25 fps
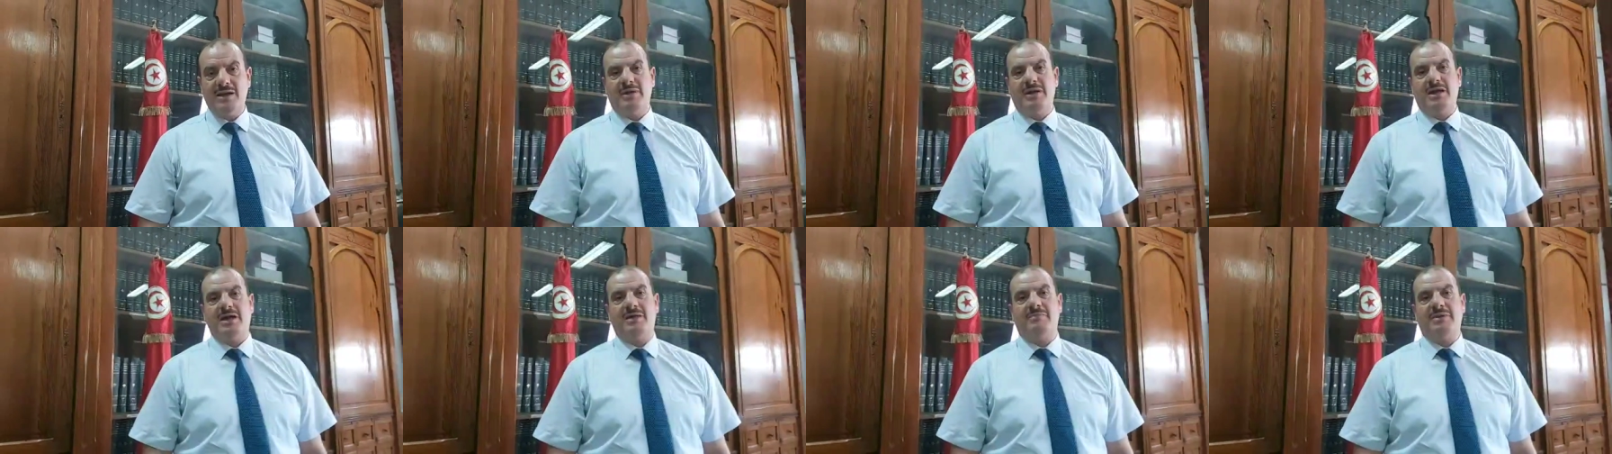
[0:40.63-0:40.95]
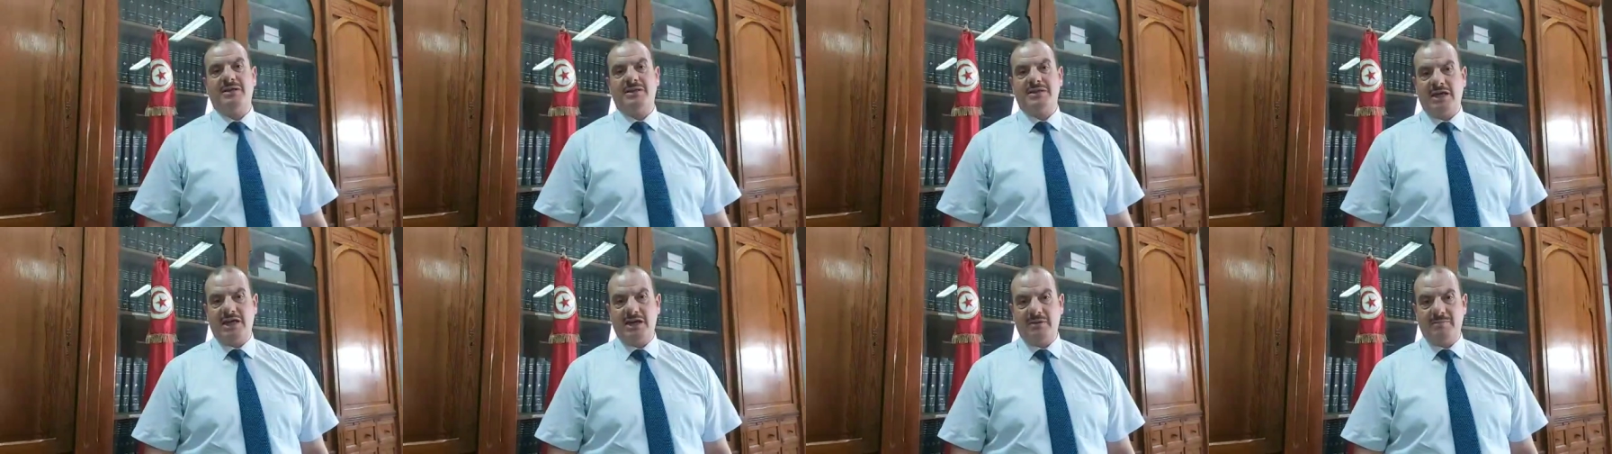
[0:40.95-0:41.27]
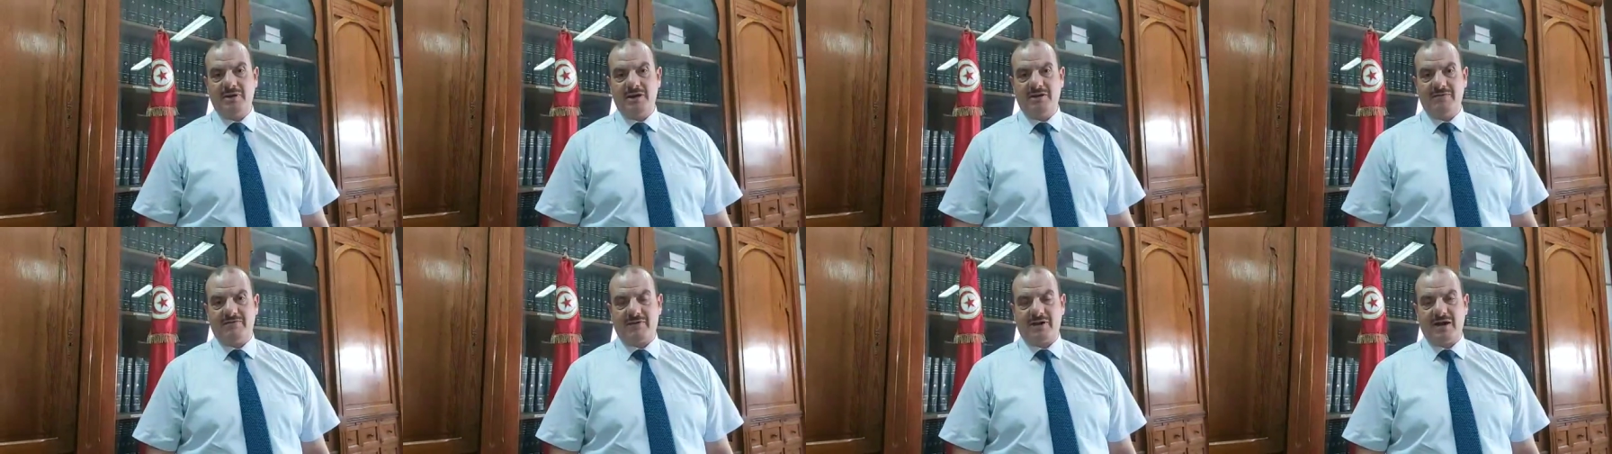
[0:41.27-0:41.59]
منها
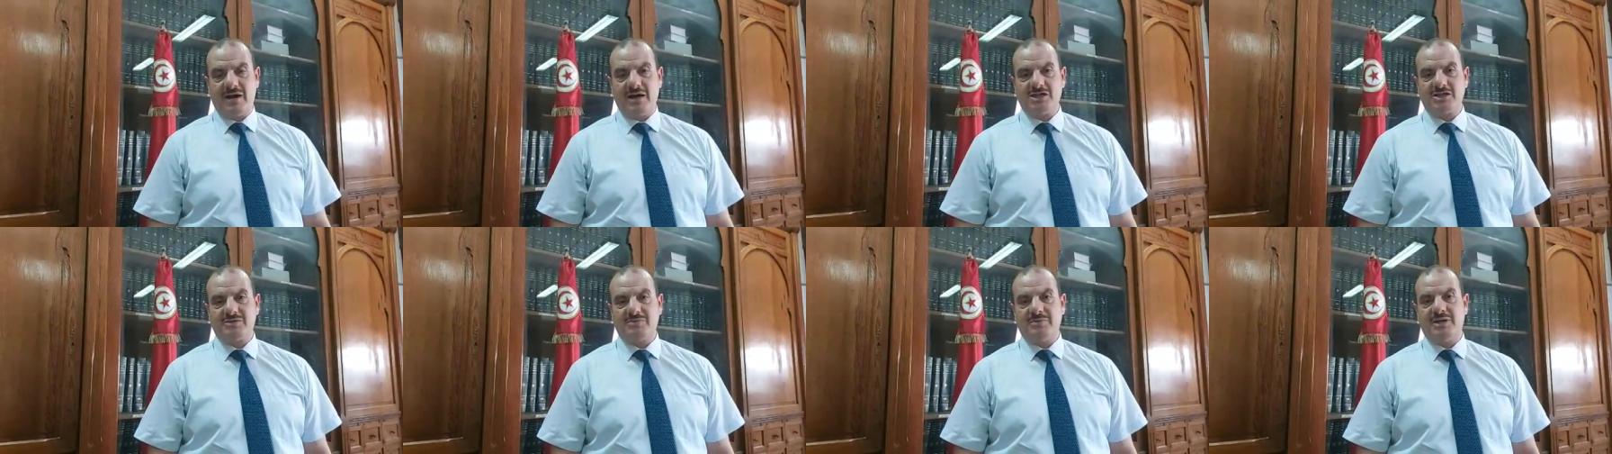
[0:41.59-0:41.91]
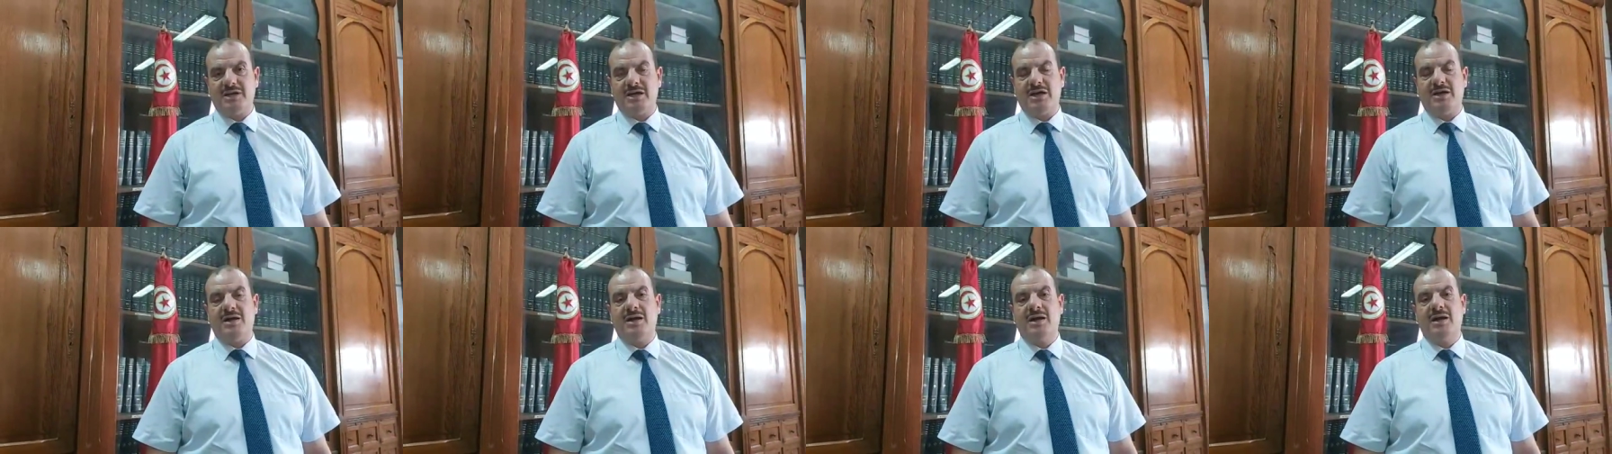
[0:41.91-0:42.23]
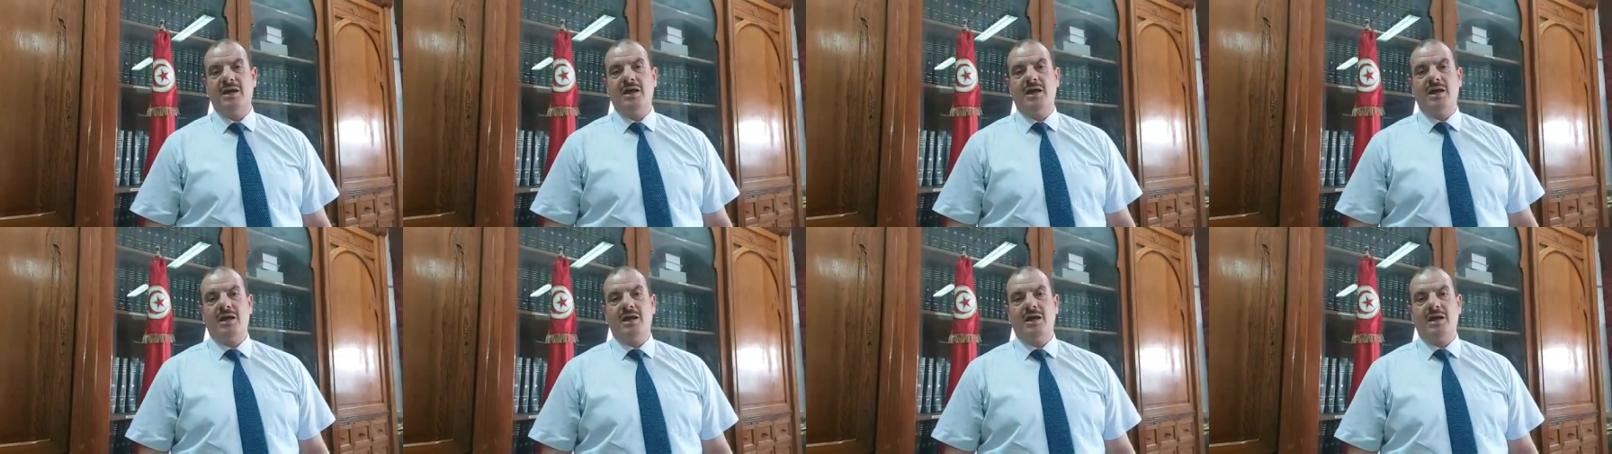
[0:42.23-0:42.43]
مطالب الإفراج منها